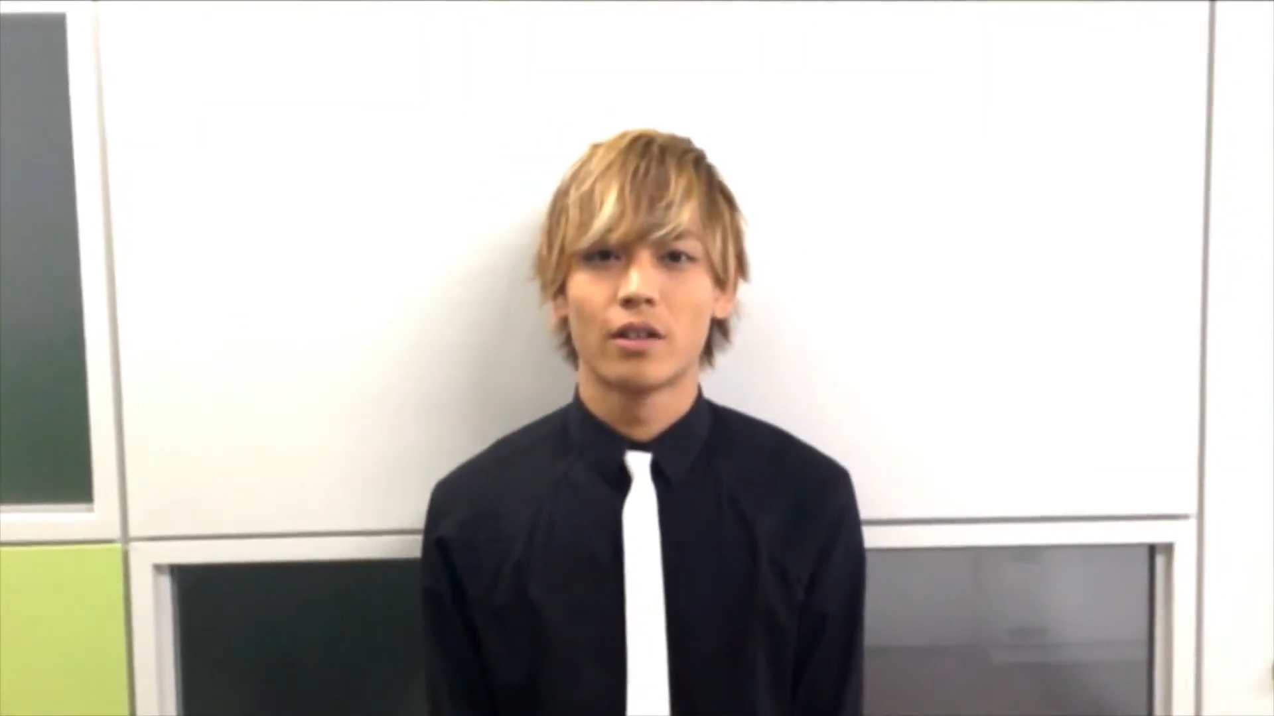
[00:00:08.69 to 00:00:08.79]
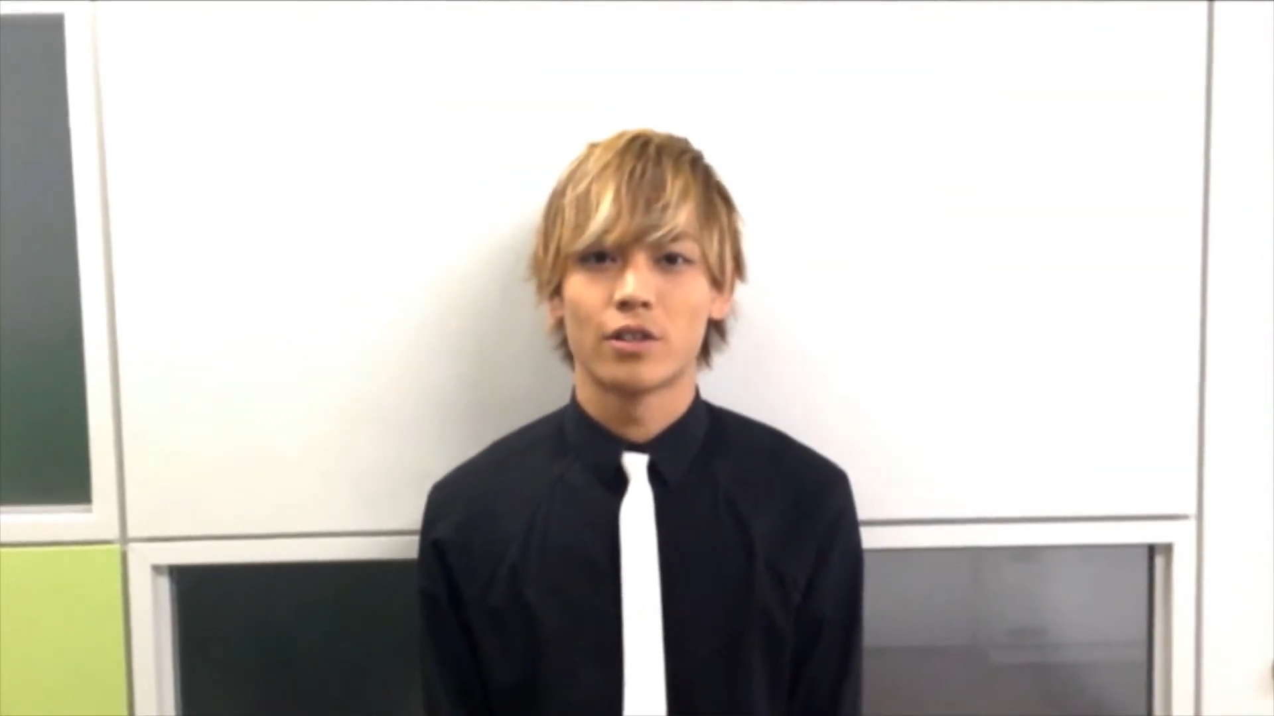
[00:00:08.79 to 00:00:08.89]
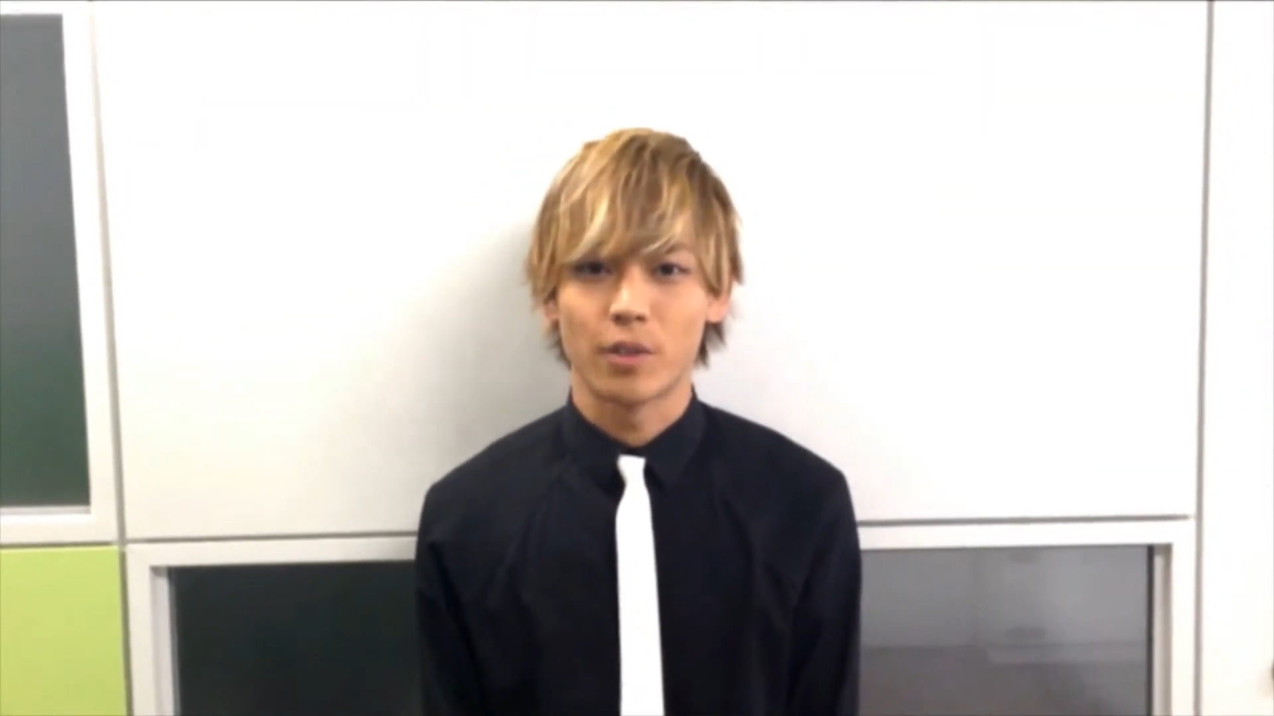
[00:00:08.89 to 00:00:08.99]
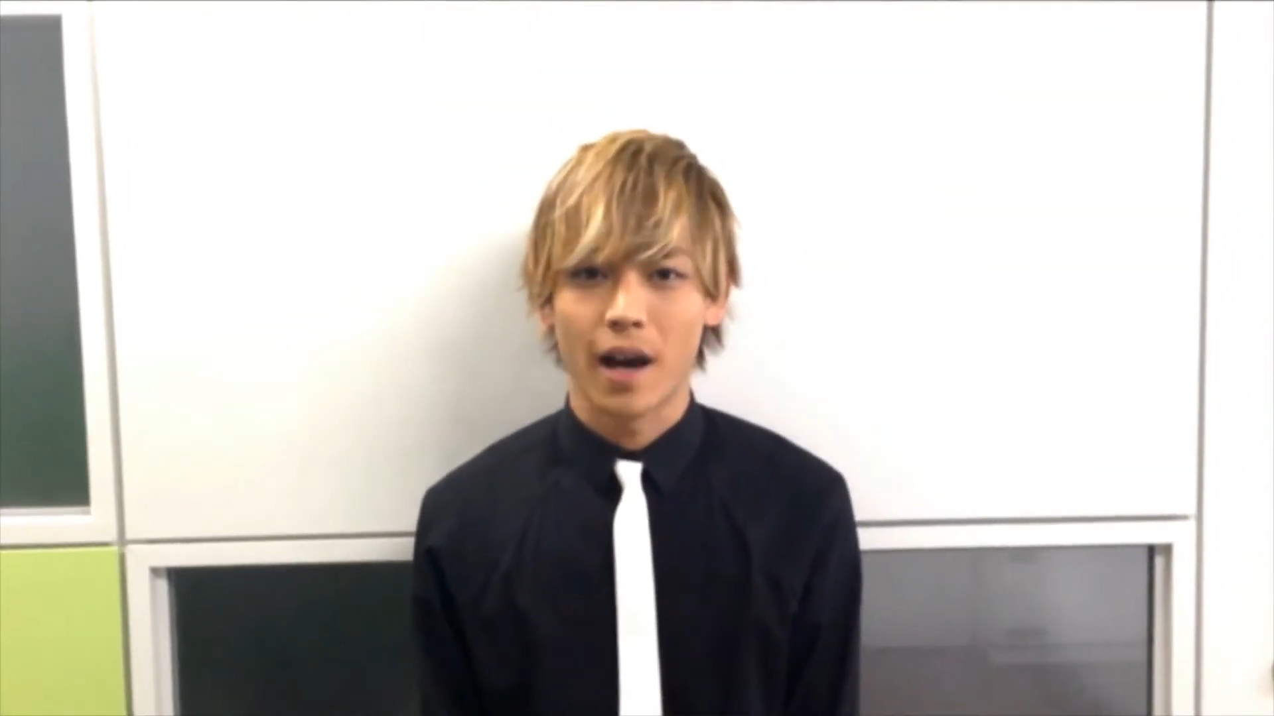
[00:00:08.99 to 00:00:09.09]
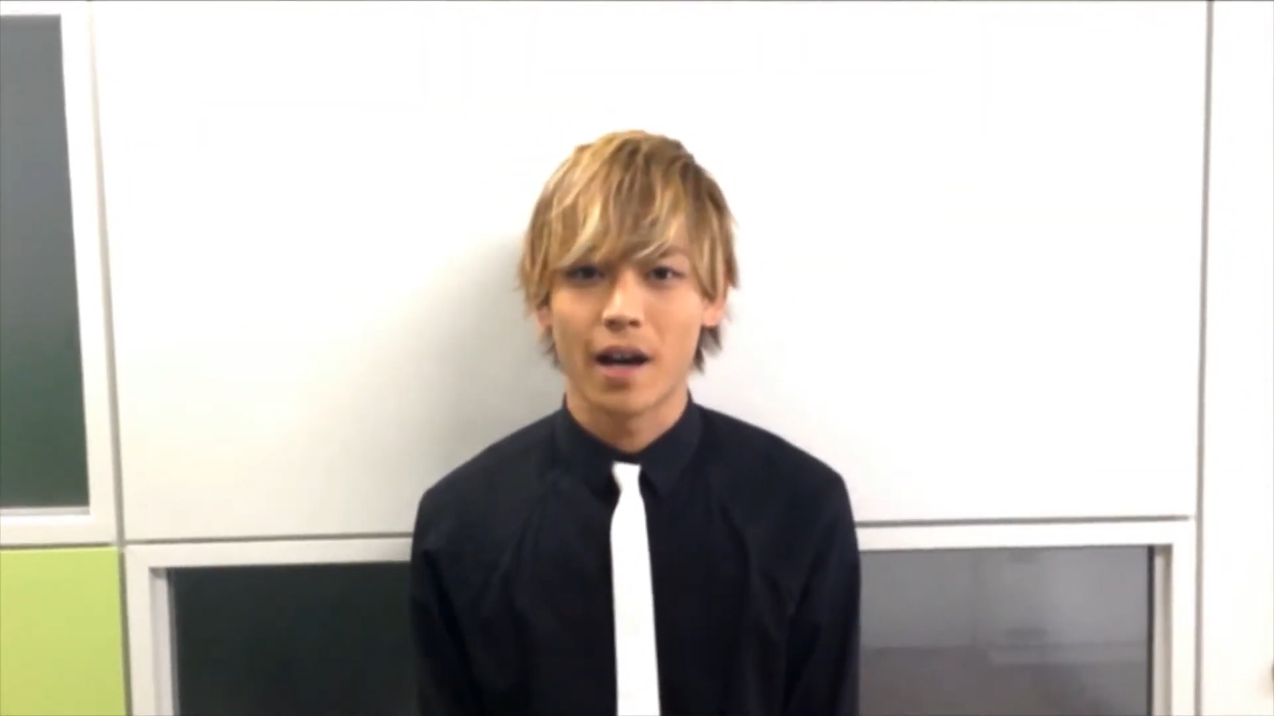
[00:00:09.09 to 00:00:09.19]

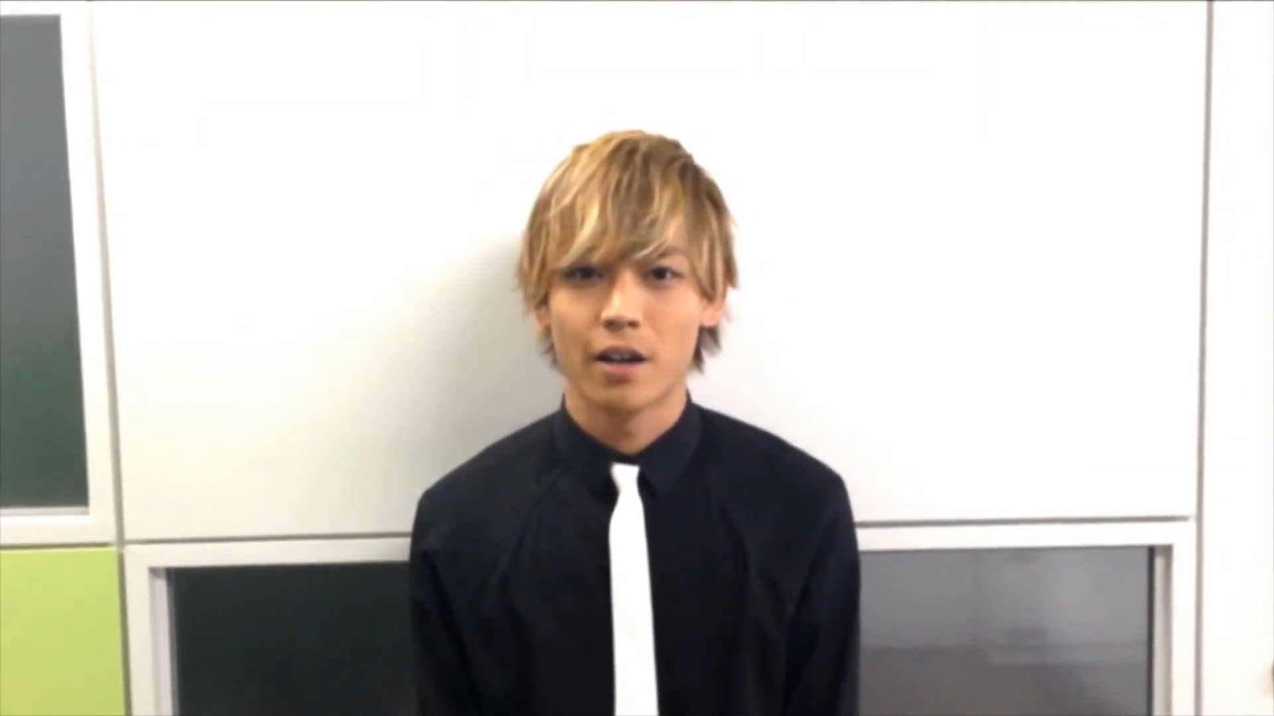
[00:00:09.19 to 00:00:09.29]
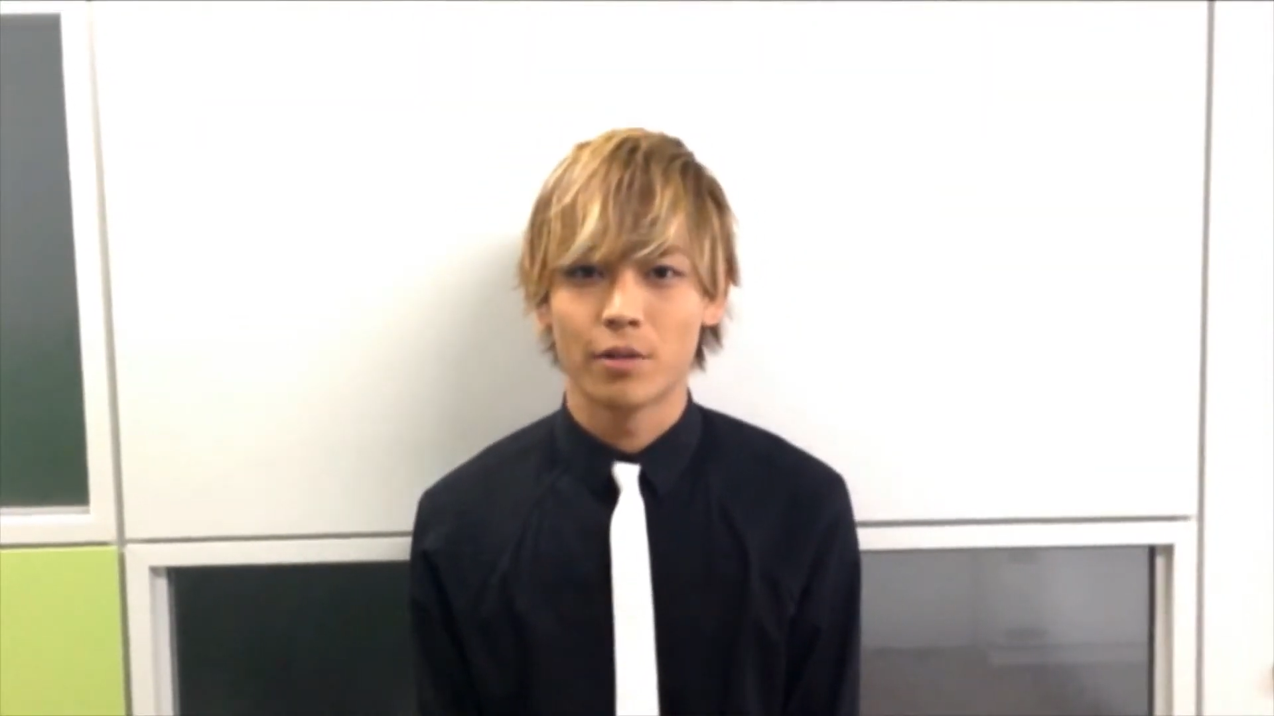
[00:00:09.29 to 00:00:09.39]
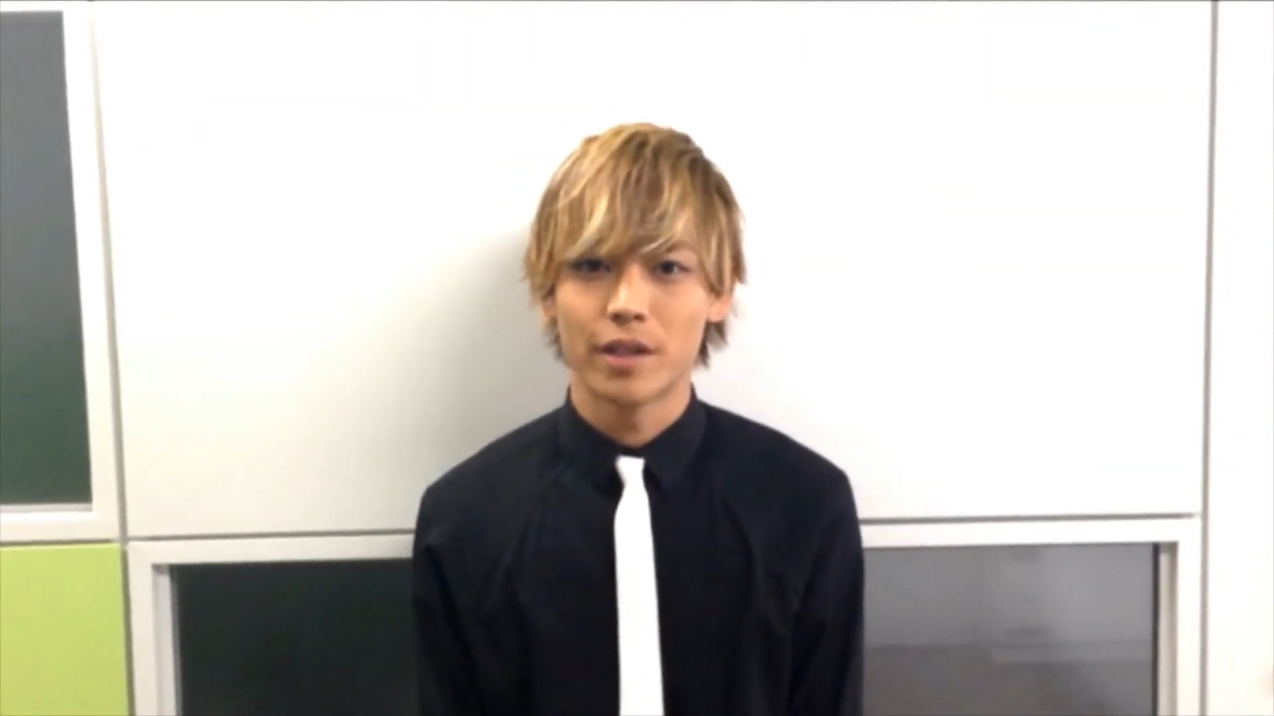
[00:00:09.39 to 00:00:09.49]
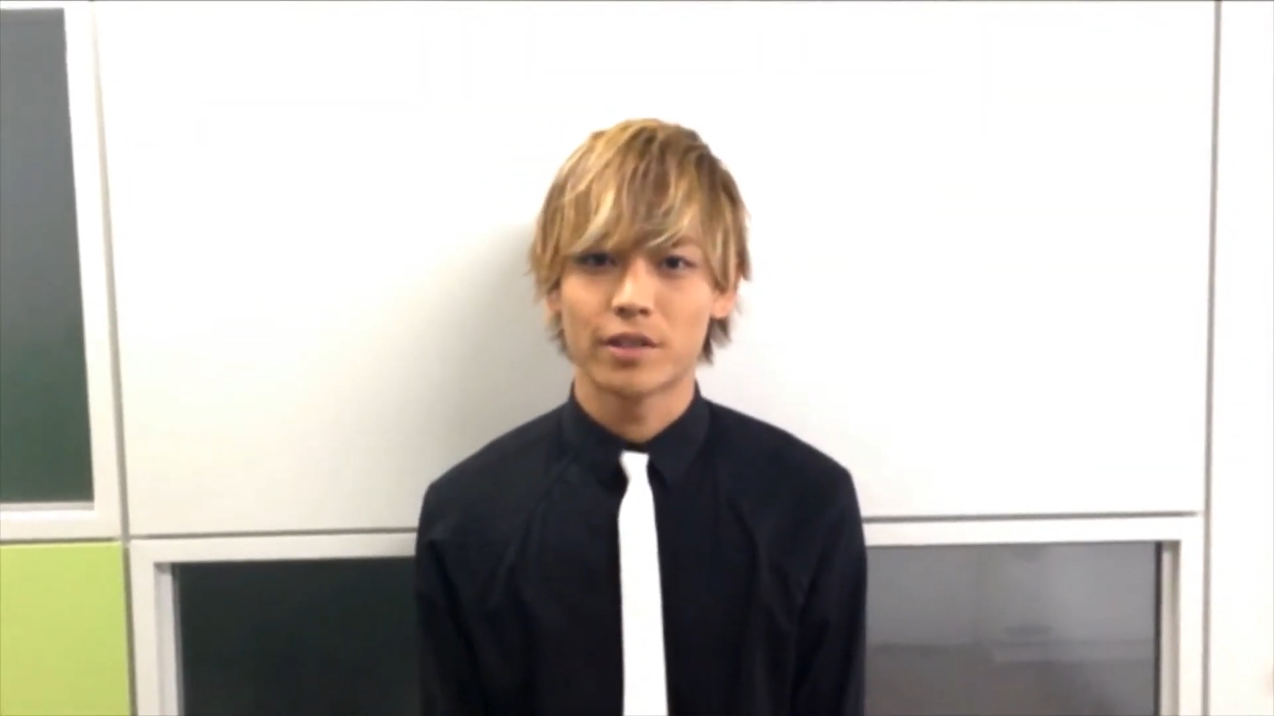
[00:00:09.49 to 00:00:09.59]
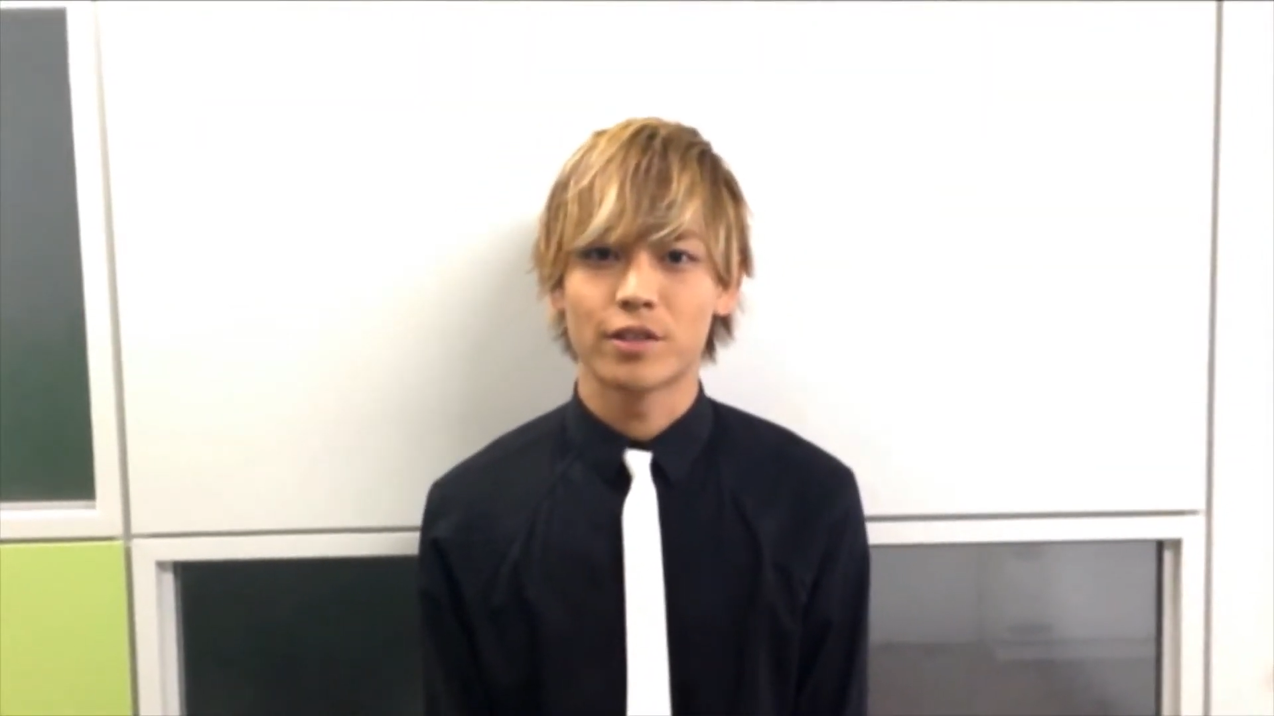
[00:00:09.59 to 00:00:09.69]

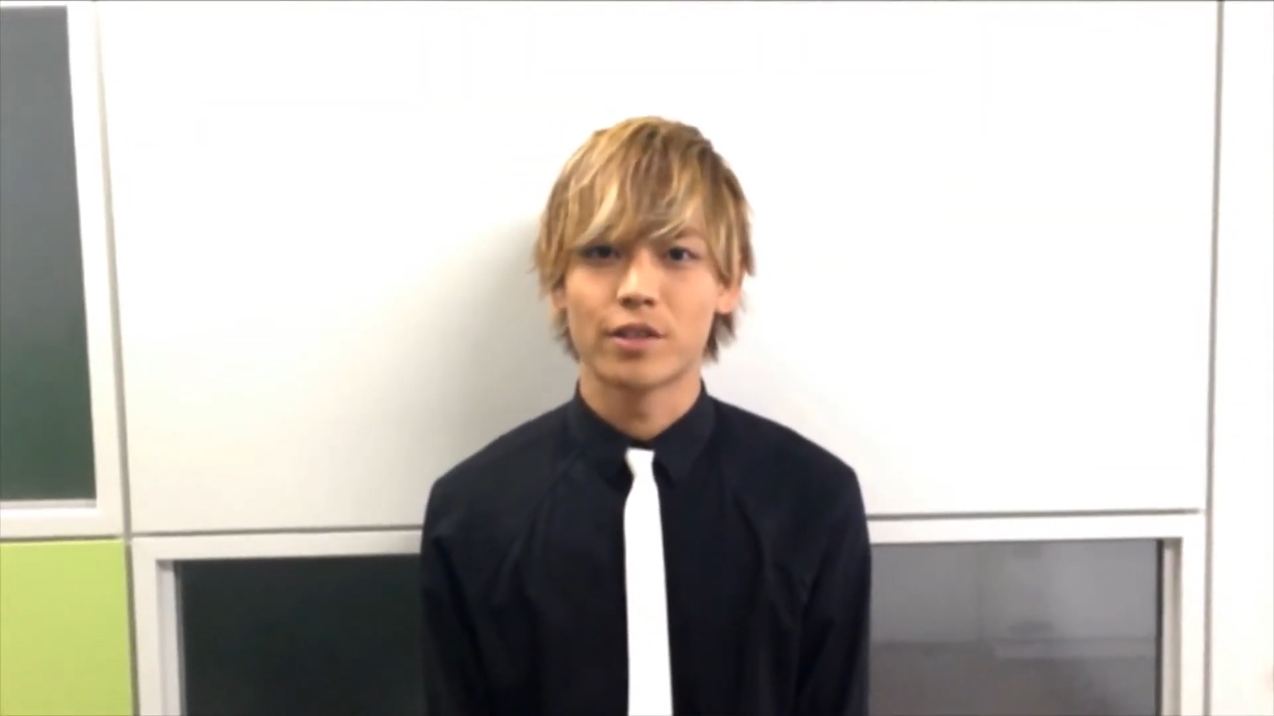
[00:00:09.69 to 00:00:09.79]
ツアーフェーズ